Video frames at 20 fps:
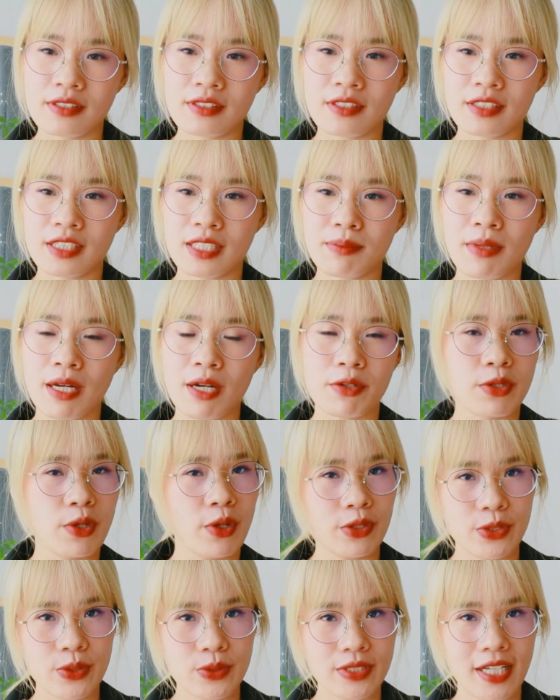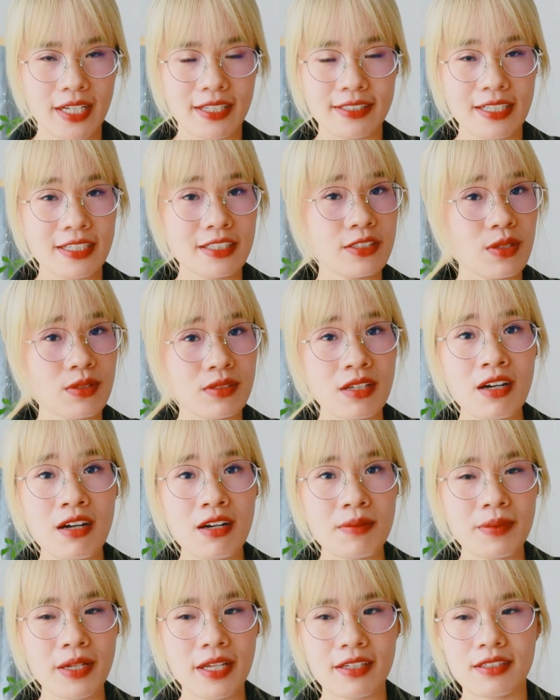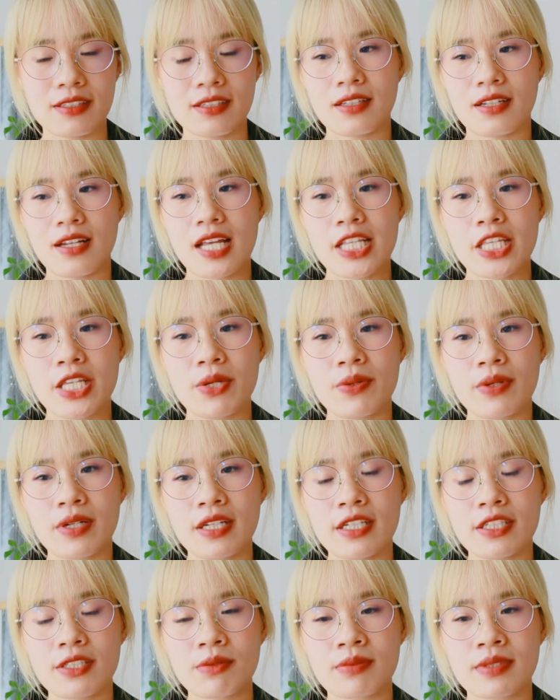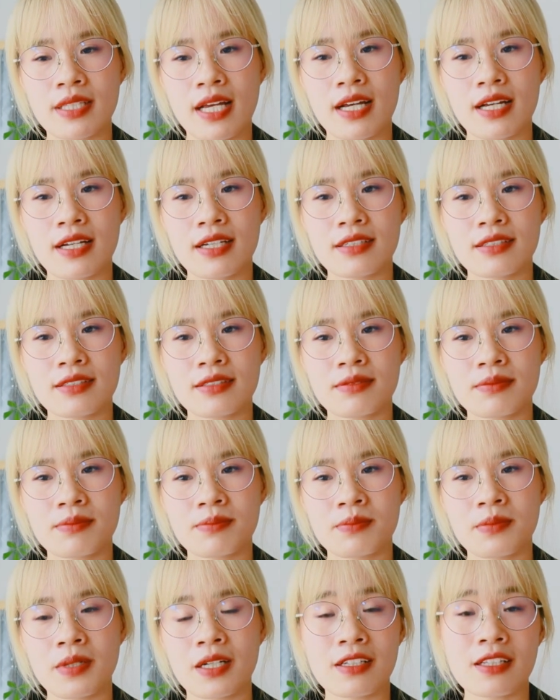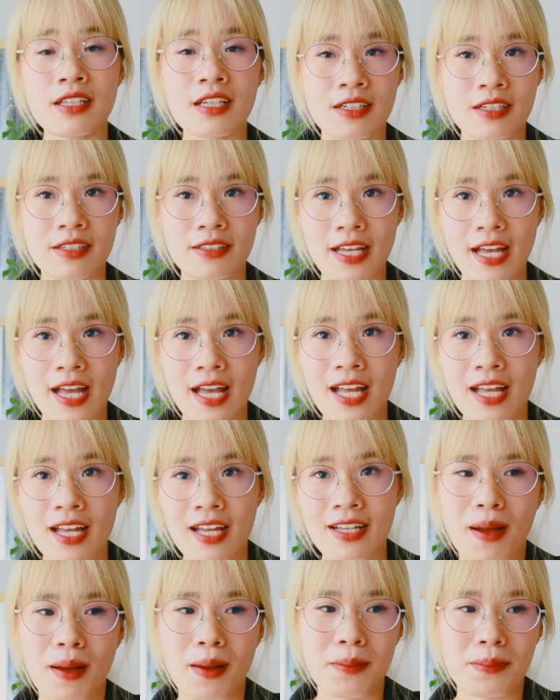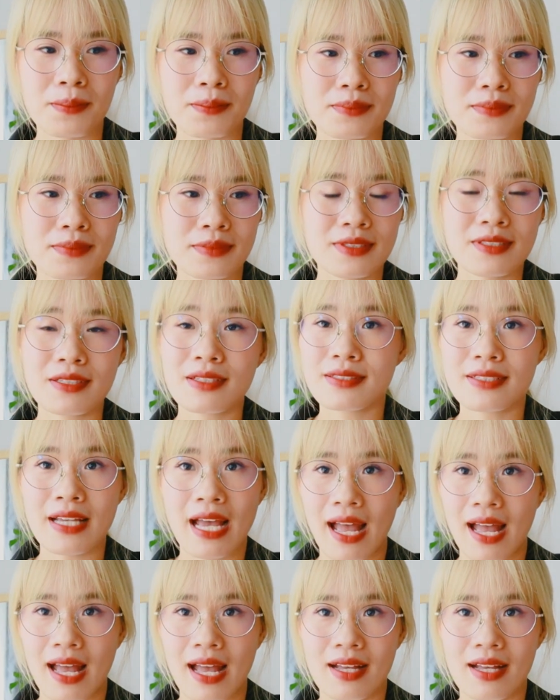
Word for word: người ta bảo đó cho sạch rách cho thơm đấy nghĩa là nhiều khi chúng ta mượn tiền người ta um, chưa trả